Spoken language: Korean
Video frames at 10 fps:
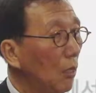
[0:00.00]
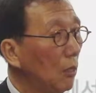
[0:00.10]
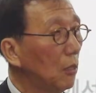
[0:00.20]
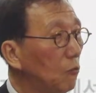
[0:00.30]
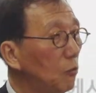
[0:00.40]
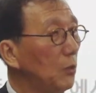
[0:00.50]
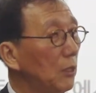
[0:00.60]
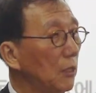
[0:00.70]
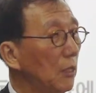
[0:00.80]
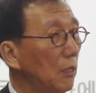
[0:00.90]
그러니까
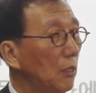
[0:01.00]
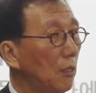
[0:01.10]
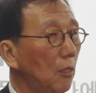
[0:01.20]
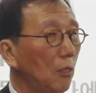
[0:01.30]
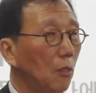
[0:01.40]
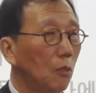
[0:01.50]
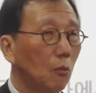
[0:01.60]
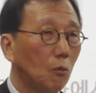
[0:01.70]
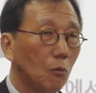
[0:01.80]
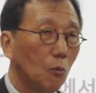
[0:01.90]
국민들이
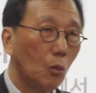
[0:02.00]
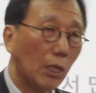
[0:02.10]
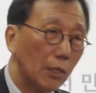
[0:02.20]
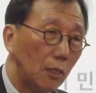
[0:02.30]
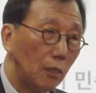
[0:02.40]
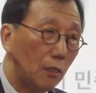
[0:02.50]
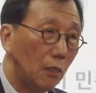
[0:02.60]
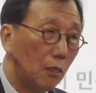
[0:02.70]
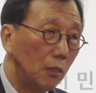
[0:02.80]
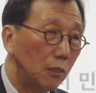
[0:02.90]
국가를
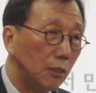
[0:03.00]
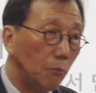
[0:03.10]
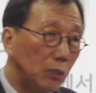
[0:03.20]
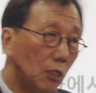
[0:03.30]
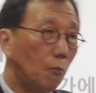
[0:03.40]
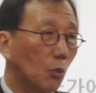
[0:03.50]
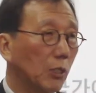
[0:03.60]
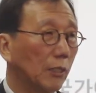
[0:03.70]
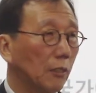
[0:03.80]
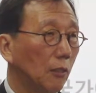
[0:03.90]
이제 믿지를
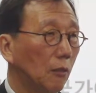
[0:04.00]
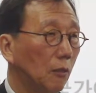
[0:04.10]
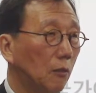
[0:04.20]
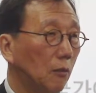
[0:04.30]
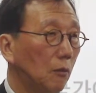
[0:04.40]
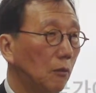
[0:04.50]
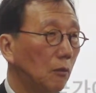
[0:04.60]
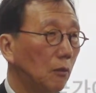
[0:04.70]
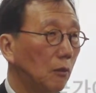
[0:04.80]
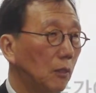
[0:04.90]
못하는 거예요.
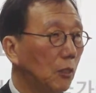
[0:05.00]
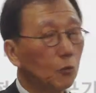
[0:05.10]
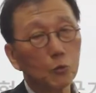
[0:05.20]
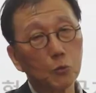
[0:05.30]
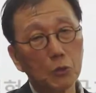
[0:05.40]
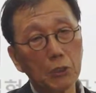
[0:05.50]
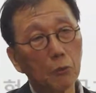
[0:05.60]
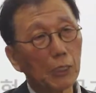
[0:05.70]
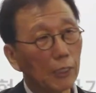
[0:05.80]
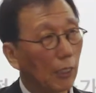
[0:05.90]
이것도 수치로
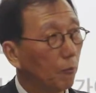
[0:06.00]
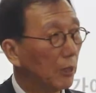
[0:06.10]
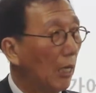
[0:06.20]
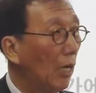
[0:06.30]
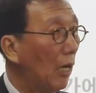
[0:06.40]
나타납니다.